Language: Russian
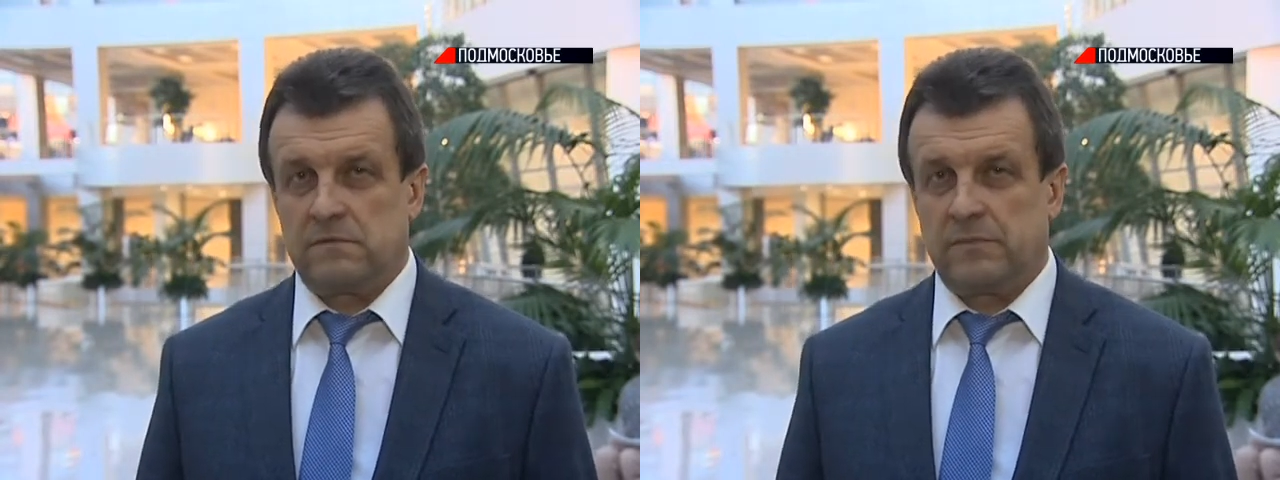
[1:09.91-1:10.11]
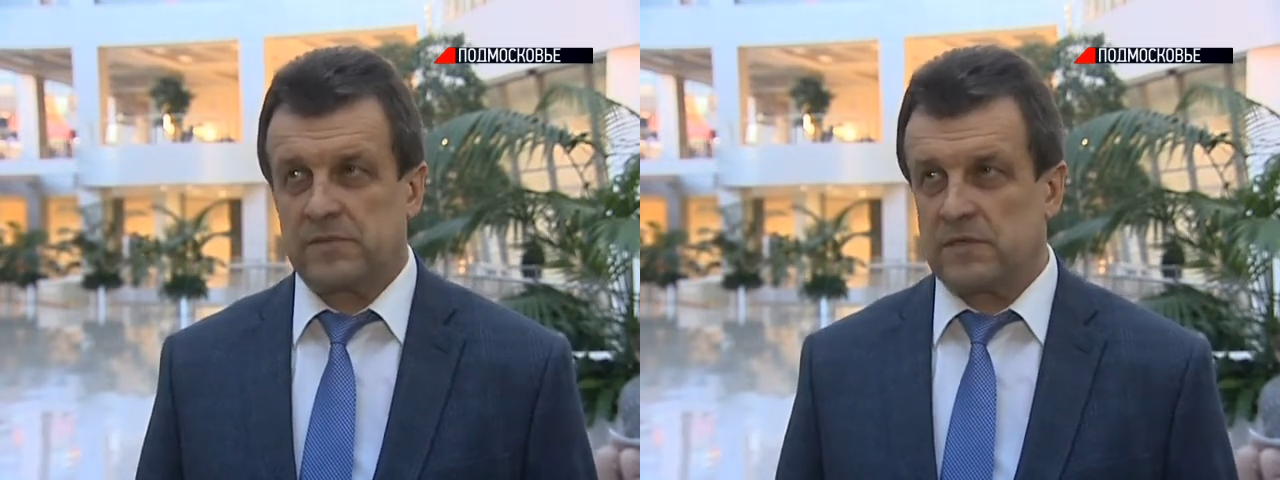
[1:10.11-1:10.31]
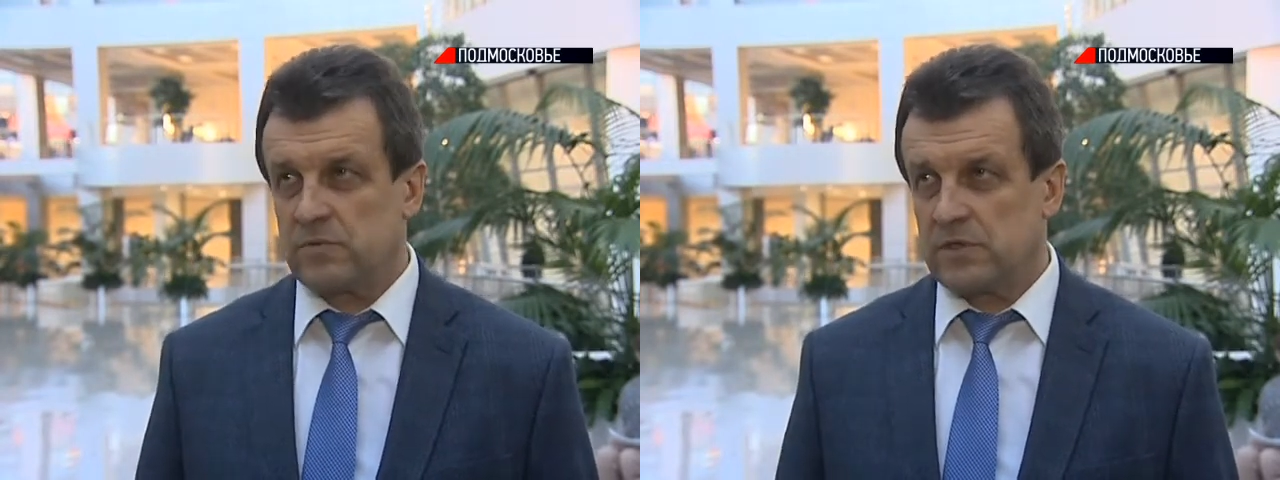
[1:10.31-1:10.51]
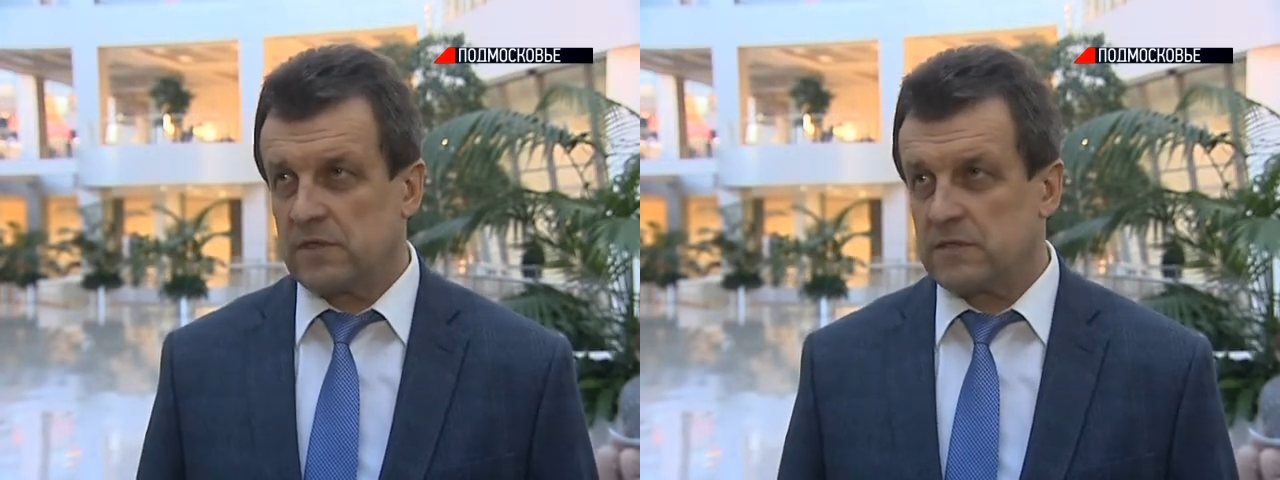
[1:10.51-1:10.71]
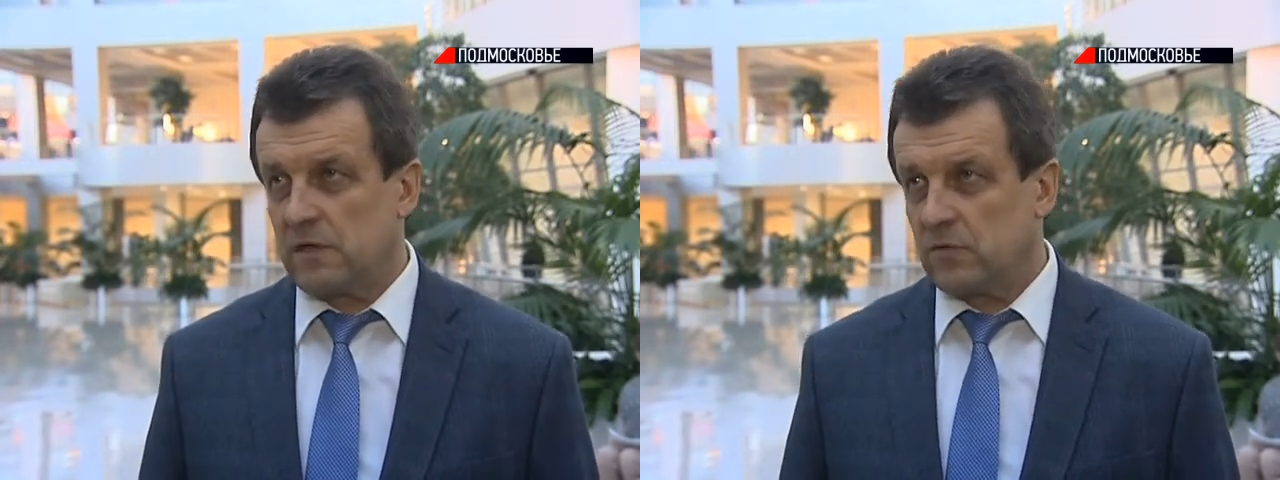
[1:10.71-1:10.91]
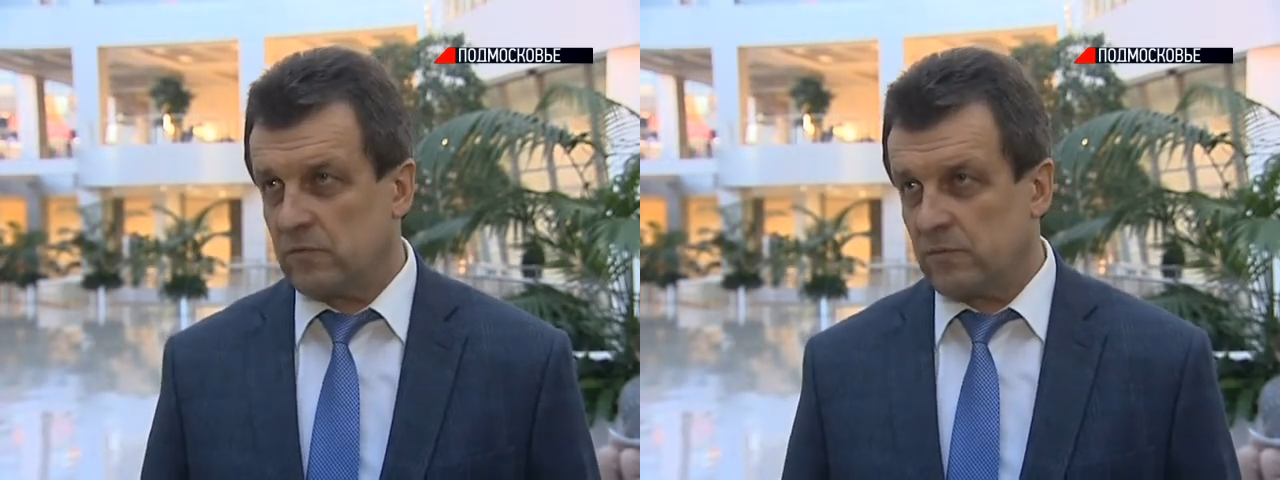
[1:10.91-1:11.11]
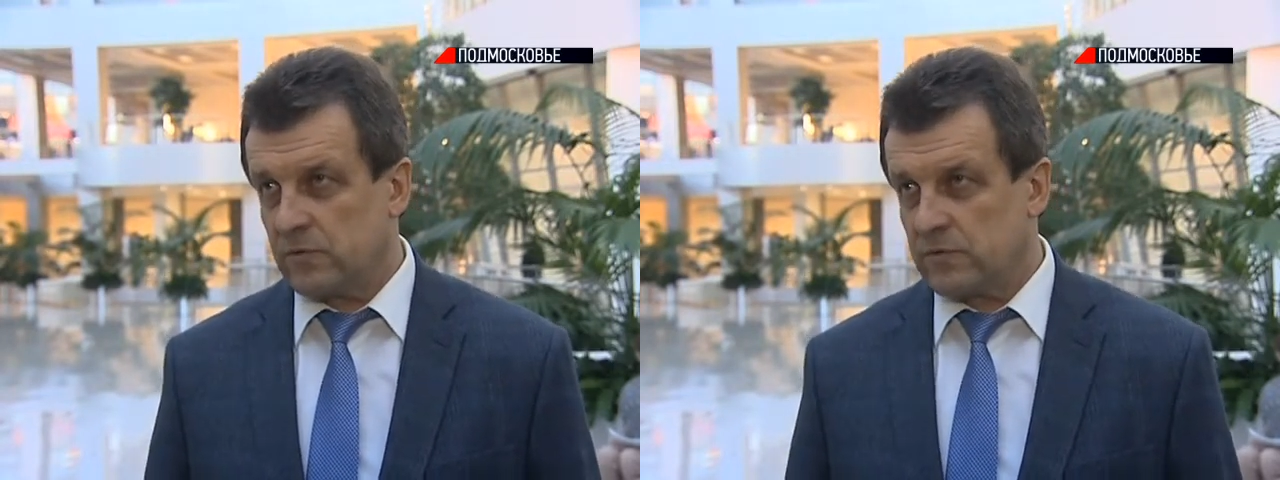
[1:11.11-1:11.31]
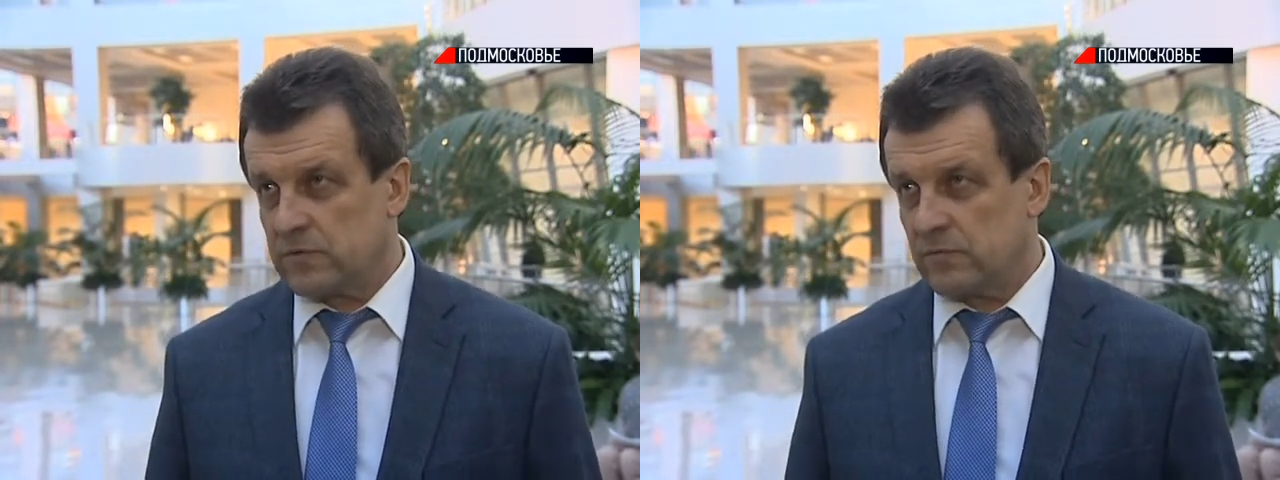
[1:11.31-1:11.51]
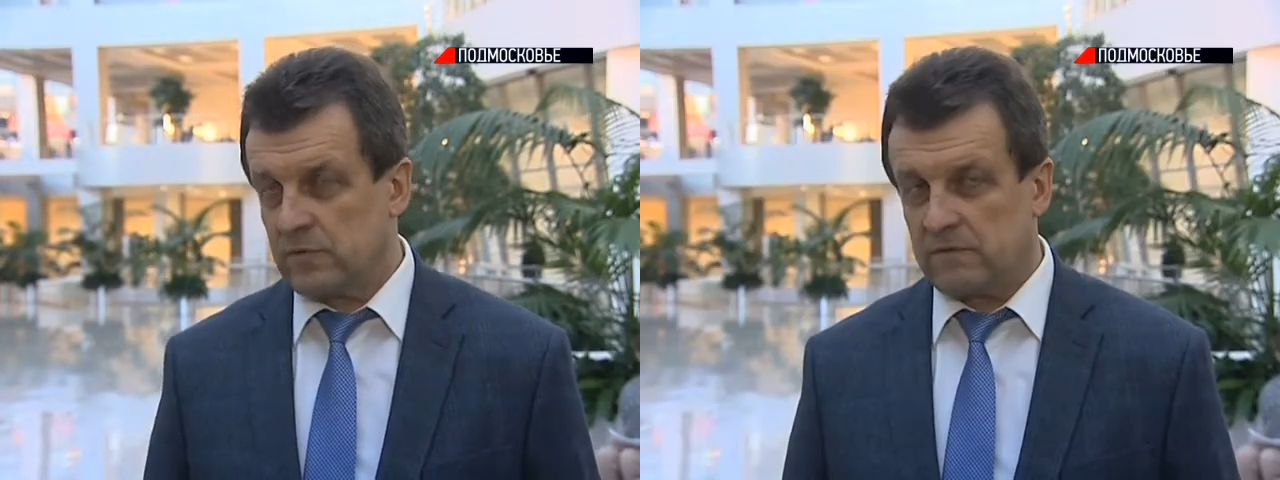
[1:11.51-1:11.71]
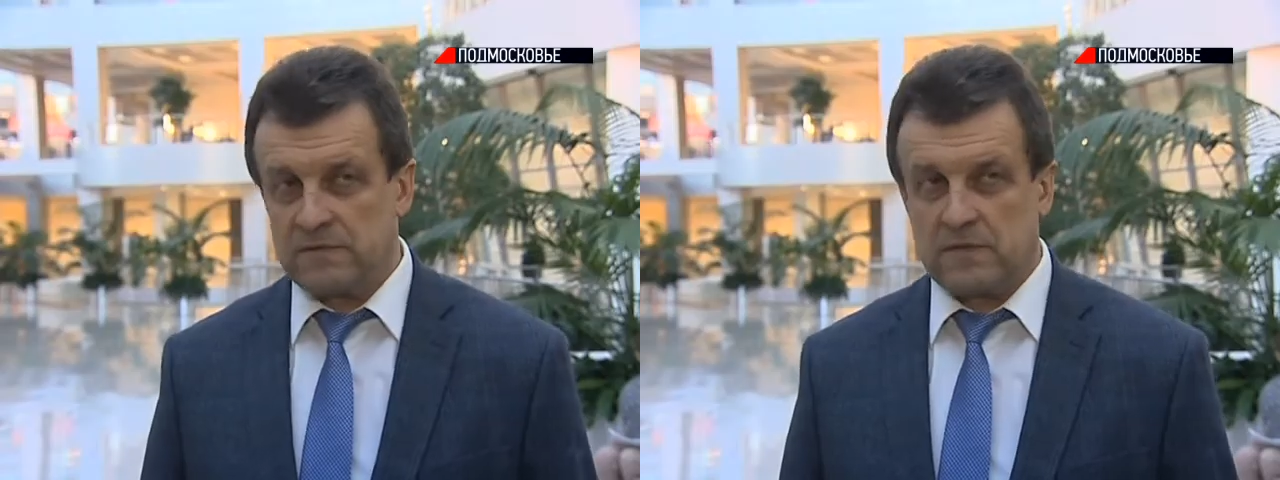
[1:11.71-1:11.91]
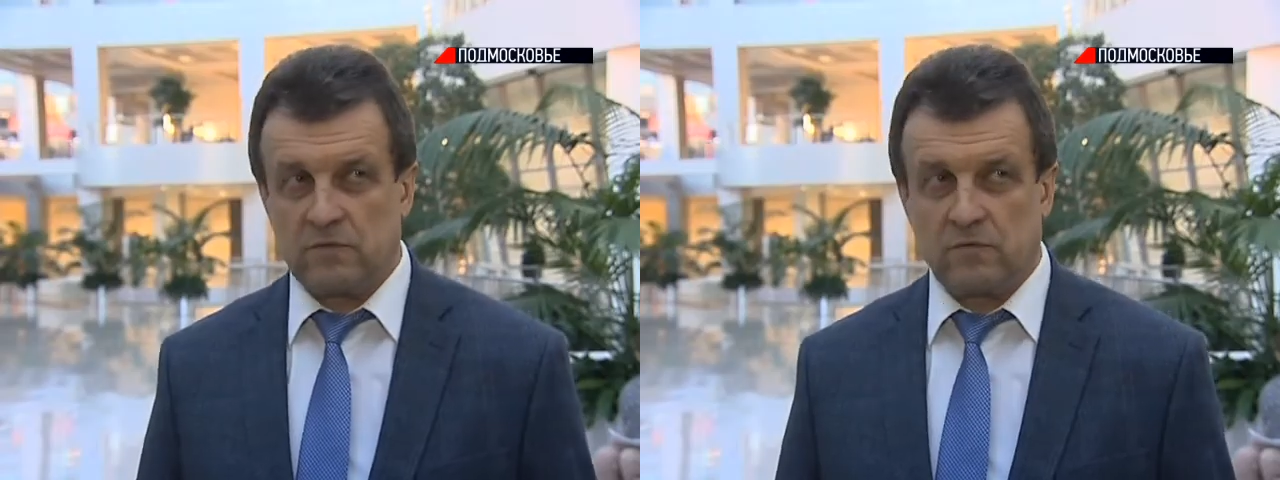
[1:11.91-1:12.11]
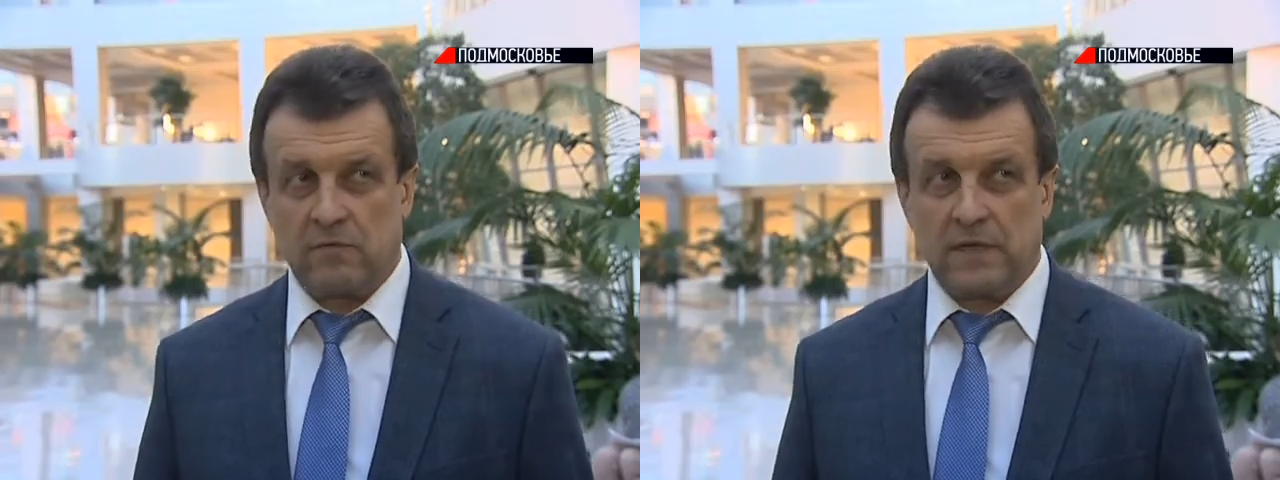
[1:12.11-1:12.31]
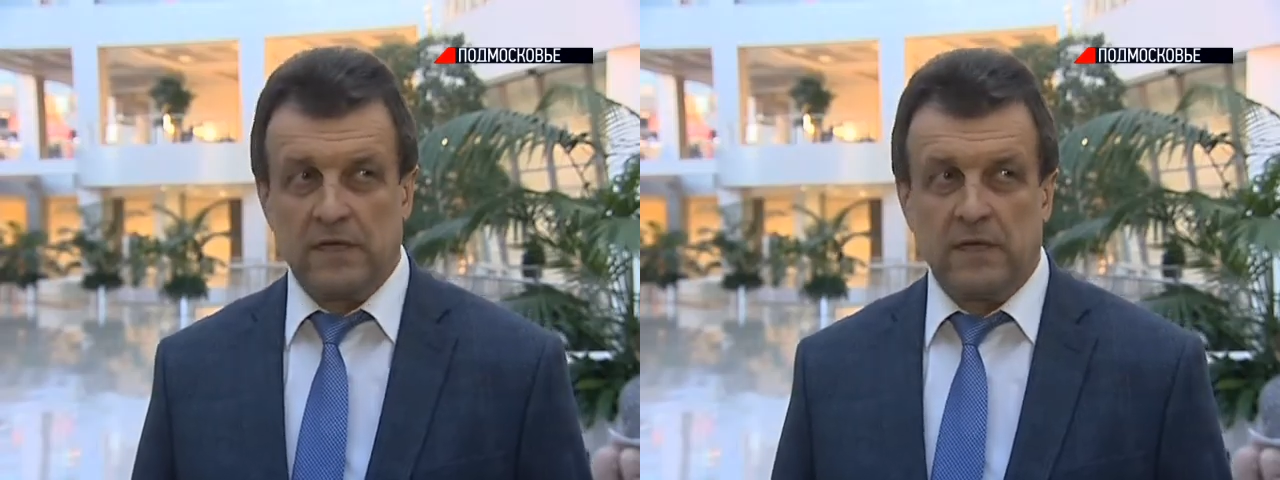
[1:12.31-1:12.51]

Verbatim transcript: теплоснабжение целиком и полностью было восстановлено.